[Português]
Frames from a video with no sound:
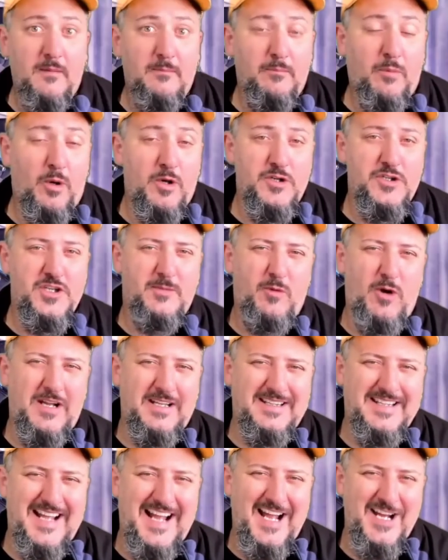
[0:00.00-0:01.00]
Bom dia, boa
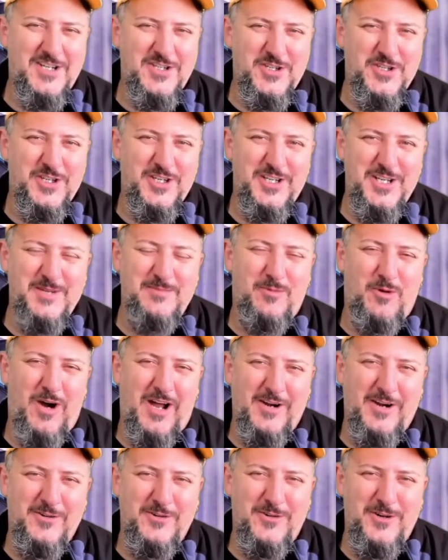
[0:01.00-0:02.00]
tarde e boa
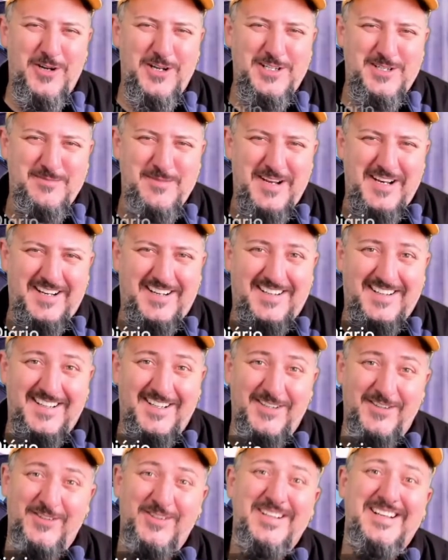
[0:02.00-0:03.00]
noite,
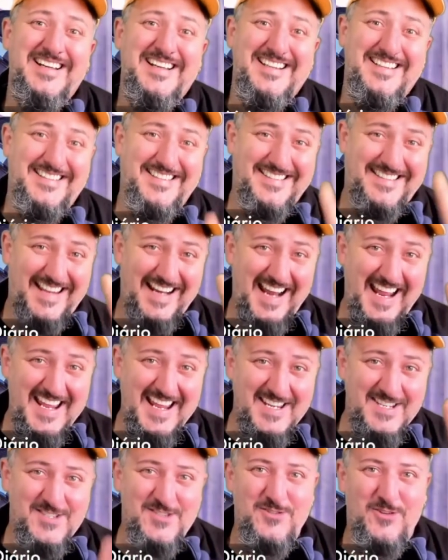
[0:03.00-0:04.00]
americano.
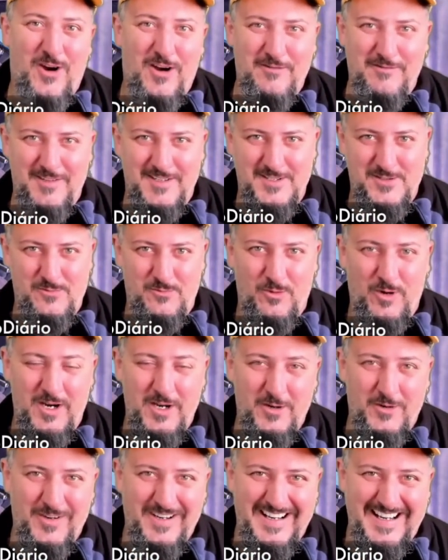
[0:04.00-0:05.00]
Três novas
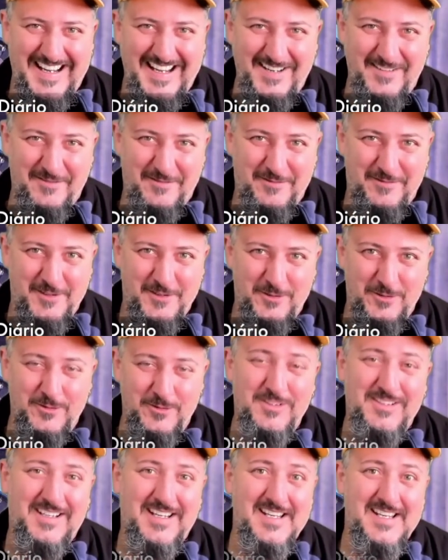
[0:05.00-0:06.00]
Royal Enfield
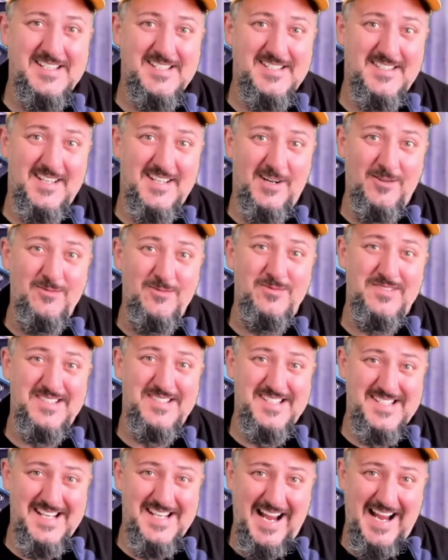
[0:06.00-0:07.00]
que estão
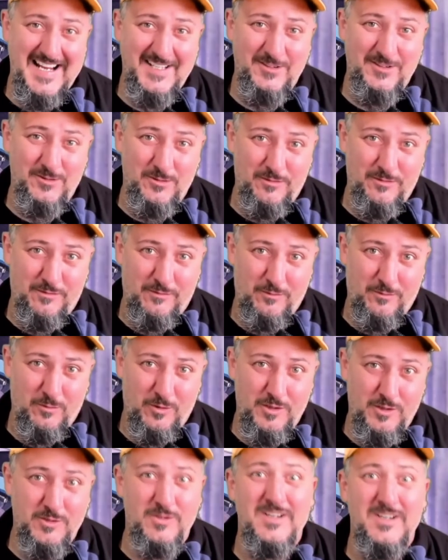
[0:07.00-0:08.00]
saindo do
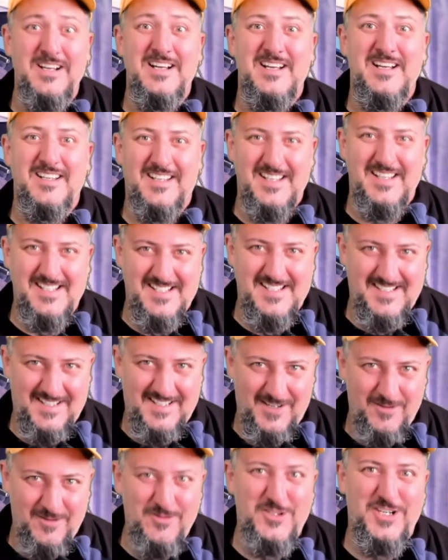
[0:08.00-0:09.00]
forno, que
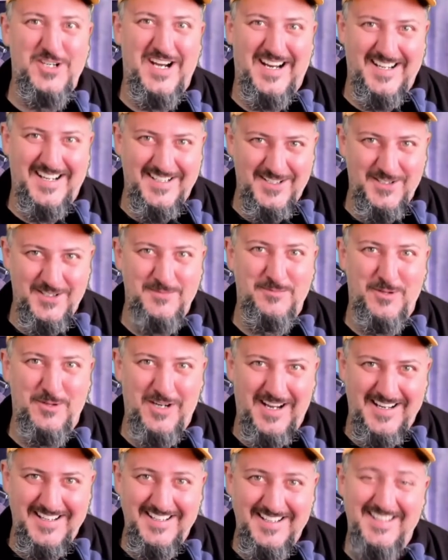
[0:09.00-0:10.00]
estão chegando por
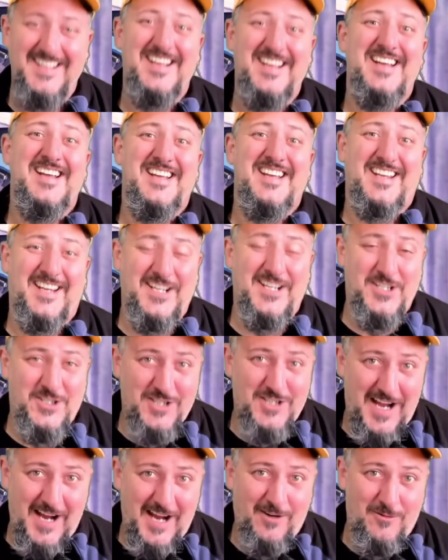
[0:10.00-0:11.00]
aí, que
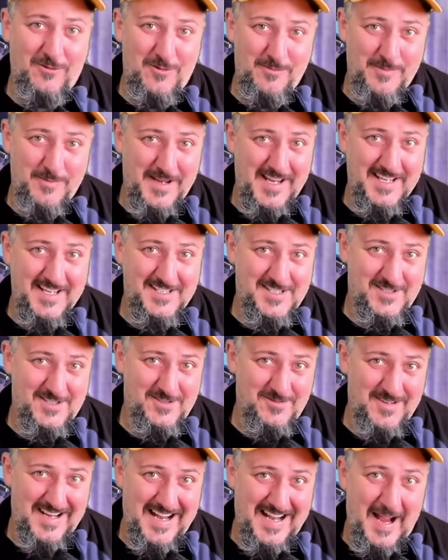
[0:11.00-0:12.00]
já
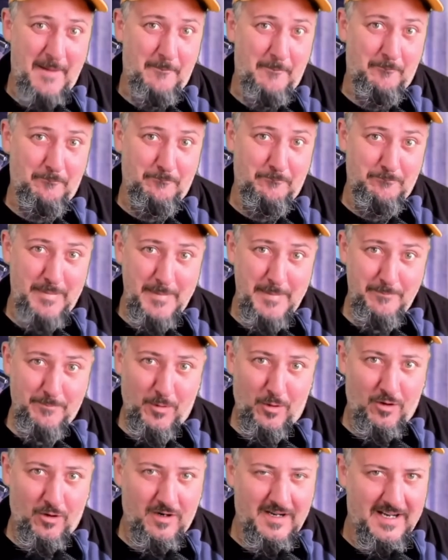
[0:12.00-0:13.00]
começam a
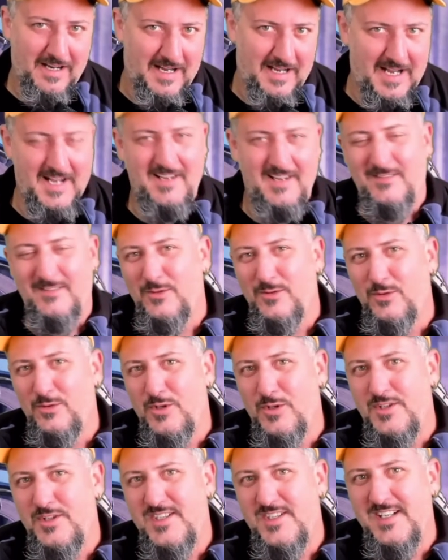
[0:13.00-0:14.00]
pipocar no
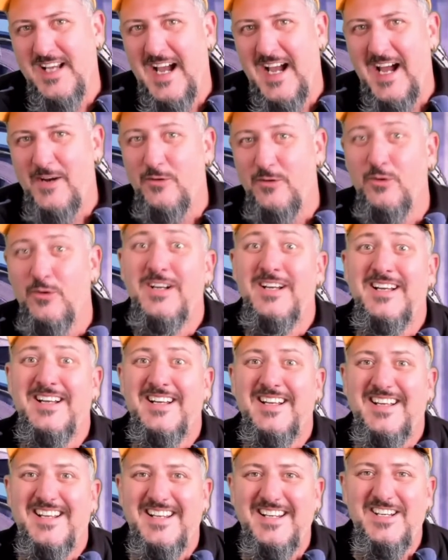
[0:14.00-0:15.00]
noticiário
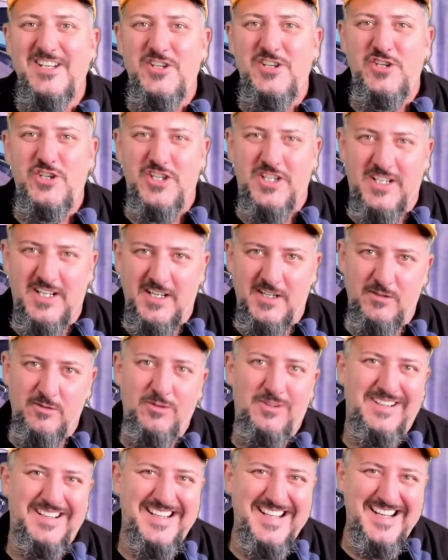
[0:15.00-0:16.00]
indiano
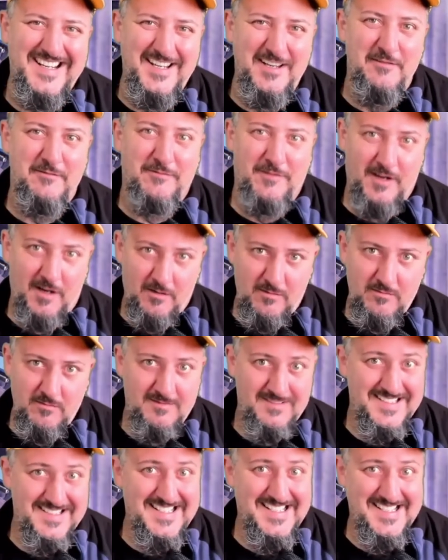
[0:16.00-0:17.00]
e que vão
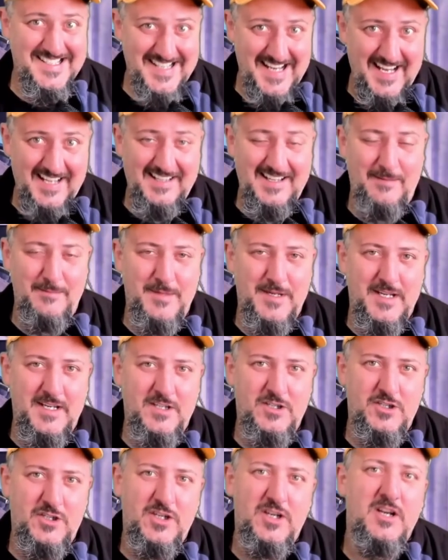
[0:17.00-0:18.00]

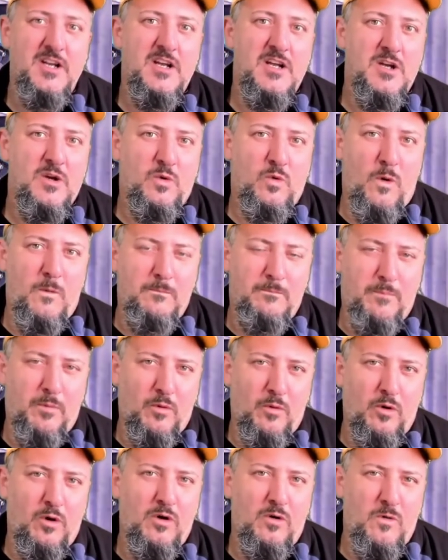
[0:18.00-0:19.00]
certamente
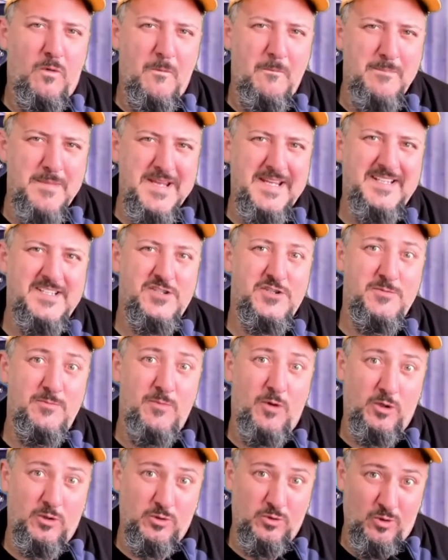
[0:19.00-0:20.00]
compor o um mix de
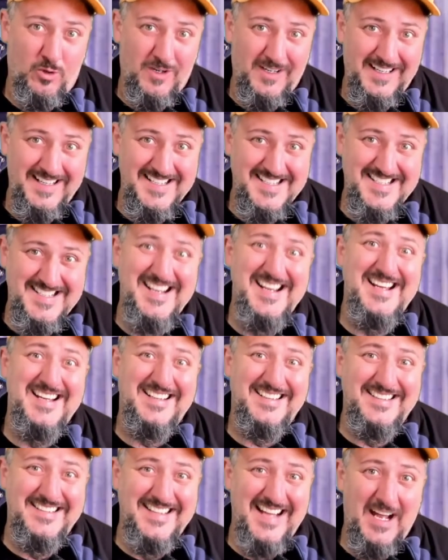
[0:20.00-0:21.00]
motocas
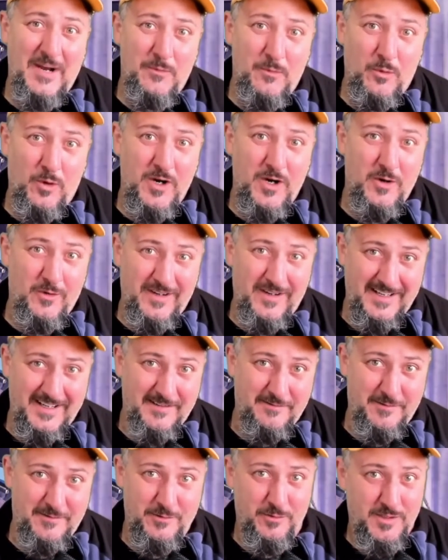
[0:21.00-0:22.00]
da Royal
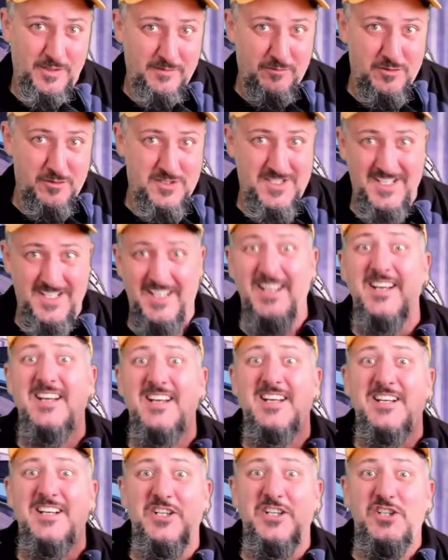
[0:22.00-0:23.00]
Enfield. E você
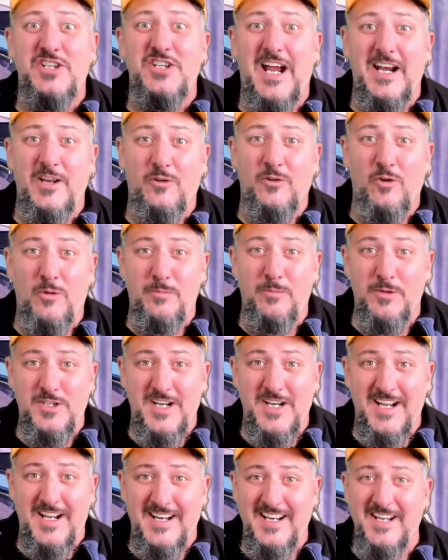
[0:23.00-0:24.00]
já ligou pro
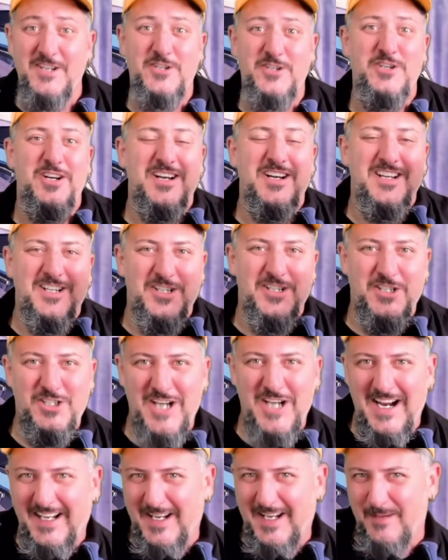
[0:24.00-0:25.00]
gerente?
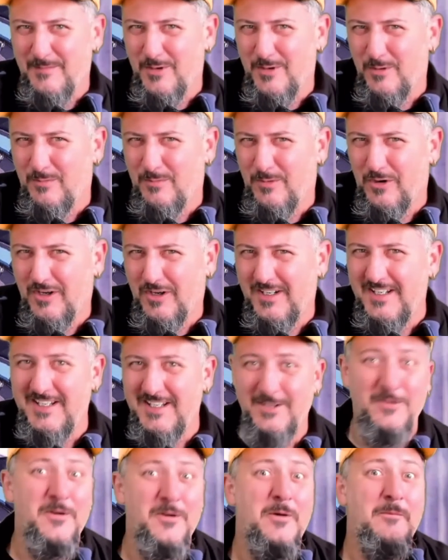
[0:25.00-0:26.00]
Já quebrou o
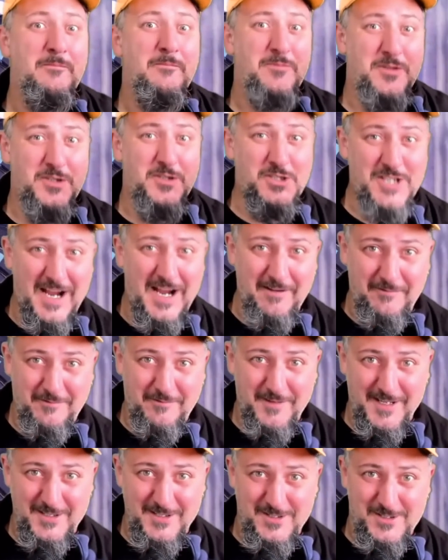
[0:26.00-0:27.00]
porquinho? Já
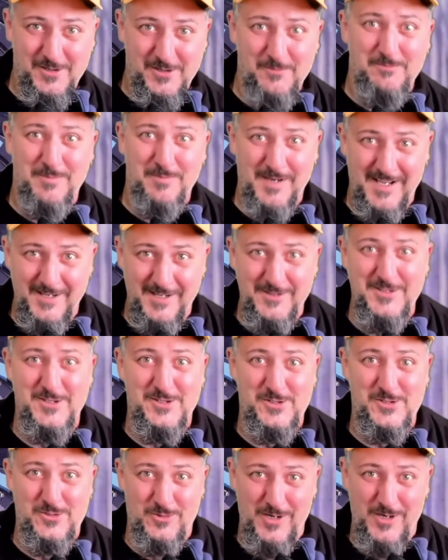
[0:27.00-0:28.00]
fez o seu plano de
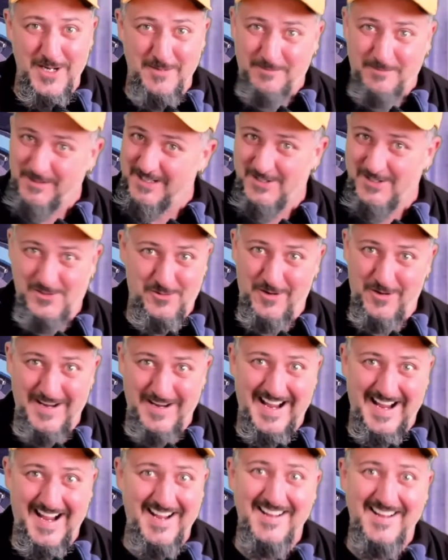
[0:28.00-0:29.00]
sonho? Porque
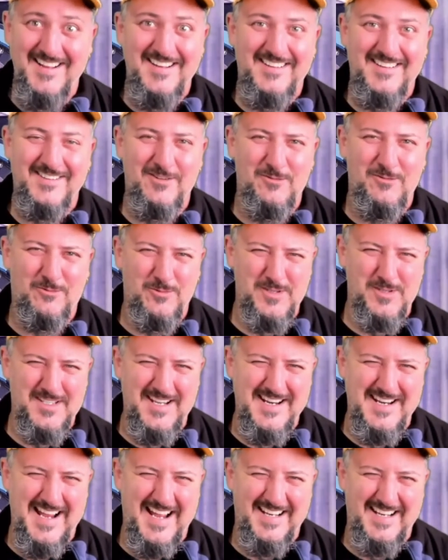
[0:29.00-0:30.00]
sonhar não custa
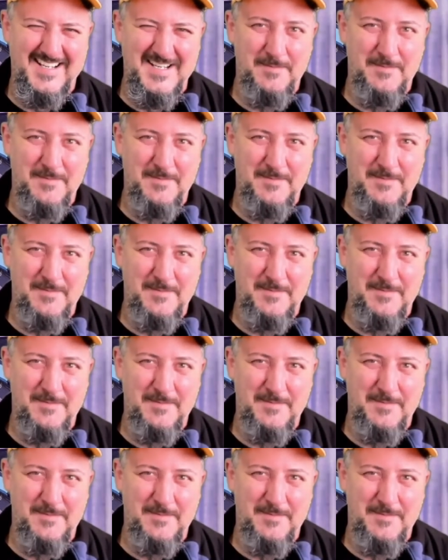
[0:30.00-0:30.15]
nada.